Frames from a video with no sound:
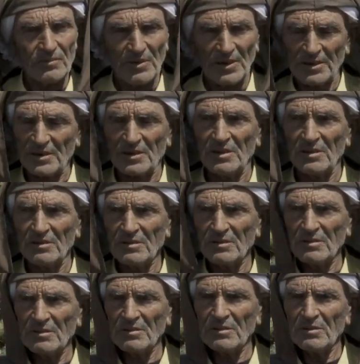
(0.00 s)
البركه
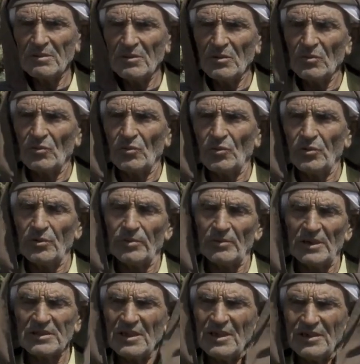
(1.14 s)
واللي
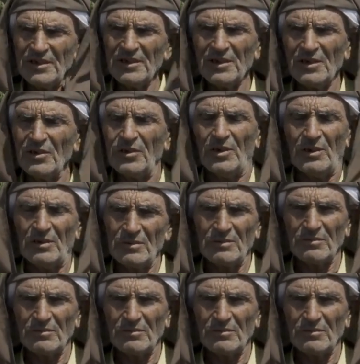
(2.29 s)
بقى تالي الا